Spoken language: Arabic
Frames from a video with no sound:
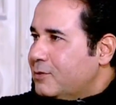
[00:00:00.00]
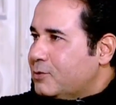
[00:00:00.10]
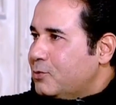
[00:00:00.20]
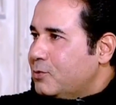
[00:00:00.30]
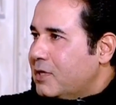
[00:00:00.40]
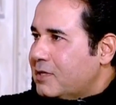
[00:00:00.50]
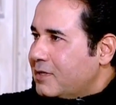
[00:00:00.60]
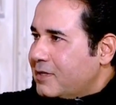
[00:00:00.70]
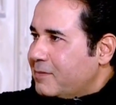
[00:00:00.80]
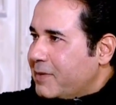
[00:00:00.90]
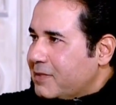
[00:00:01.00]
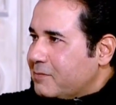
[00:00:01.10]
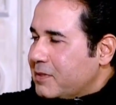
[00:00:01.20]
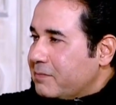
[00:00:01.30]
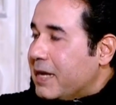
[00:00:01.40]
قلت له ده الراجل
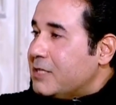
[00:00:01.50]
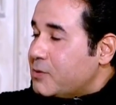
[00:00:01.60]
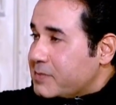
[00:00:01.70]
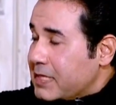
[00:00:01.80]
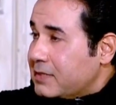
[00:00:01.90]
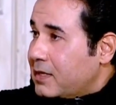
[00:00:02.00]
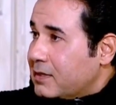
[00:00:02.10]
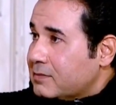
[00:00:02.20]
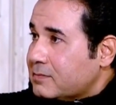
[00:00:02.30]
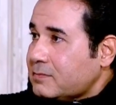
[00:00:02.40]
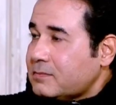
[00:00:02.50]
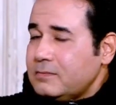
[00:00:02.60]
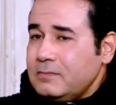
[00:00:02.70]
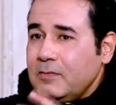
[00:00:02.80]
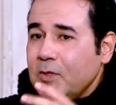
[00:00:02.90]
مات من ما كانش مصدق
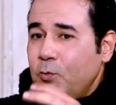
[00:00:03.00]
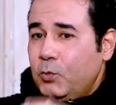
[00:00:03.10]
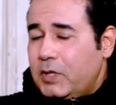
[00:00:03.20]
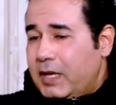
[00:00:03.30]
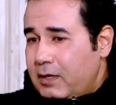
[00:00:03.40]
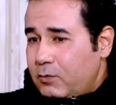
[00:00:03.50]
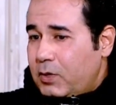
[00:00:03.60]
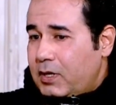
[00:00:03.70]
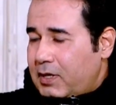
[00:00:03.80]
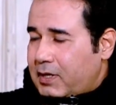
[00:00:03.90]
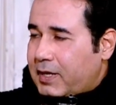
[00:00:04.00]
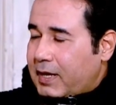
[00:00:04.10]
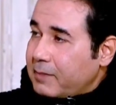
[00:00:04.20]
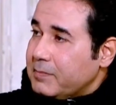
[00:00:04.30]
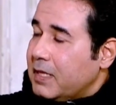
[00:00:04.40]
وال...
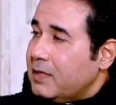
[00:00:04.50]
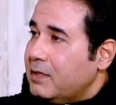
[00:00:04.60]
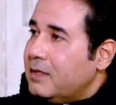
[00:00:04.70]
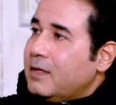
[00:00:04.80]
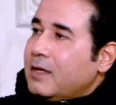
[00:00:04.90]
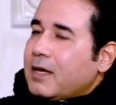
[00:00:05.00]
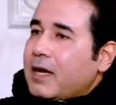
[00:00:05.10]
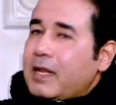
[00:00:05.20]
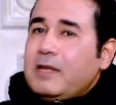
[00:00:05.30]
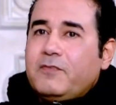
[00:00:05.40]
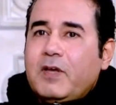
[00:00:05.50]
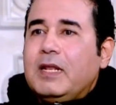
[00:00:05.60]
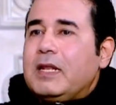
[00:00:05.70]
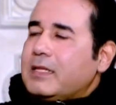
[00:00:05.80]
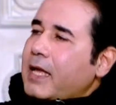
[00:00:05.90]
والكلام ده خلاني
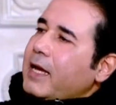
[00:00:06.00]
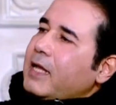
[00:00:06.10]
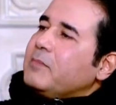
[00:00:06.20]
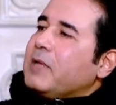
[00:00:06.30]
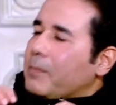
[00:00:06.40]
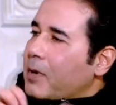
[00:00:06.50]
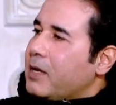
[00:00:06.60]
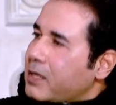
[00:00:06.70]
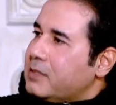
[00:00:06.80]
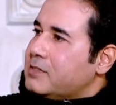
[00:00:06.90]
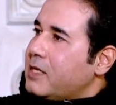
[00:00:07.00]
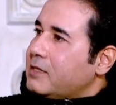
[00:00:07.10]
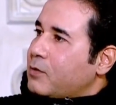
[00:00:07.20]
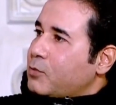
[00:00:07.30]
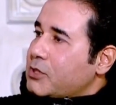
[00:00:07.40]
فعلا اتاكد من عبقريه
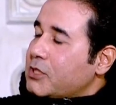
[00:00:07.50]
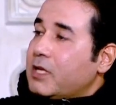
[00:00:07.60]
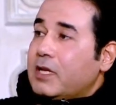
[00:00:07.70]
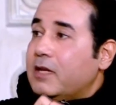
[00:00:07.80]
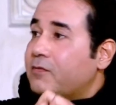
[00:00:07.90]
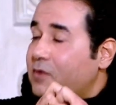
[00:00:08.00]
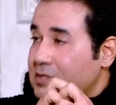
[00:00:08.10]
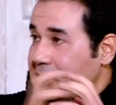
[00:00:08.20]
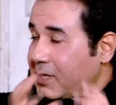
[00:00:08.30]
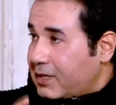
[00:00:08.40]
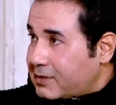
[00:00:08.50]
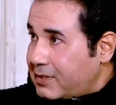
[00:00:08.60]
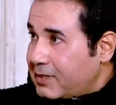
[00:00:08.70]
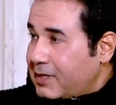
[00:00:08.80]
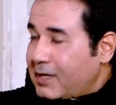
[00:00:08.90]
سيد درويش الفظيعه
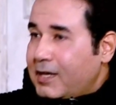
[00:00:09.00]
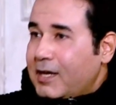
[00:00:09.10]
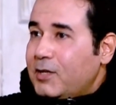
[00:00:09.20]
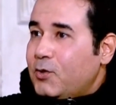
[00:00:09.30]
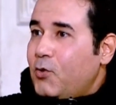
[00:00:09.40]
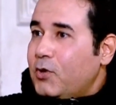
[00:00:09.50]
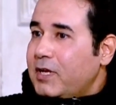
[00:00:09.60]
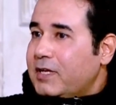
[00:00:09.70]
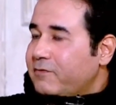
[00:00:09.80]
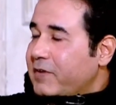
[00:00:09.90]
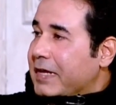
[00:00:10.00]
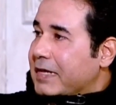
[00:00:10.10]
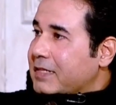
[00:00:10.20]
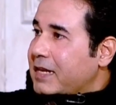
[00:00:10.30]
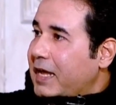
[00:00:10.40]
دي ان هو راجل كان فاكر
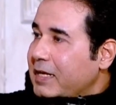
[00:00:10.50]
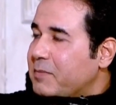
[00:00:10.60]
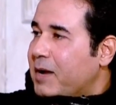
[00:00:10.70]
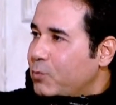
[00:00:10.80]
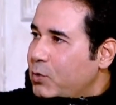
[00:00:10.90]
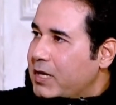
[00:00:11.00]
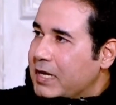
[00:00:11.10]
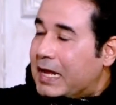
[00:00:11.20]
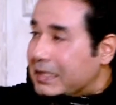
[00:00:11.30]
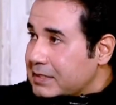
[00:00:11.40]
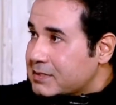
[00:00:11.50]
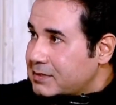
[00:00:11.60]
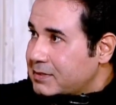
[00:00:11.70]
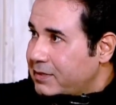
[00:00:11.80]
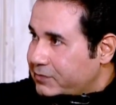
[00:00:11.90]
ان اللحن معمول للحدث
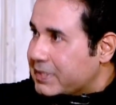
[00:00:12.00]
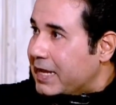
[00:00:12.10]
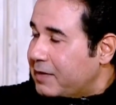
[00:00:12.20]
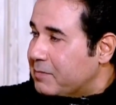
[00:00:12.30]
لافتتاح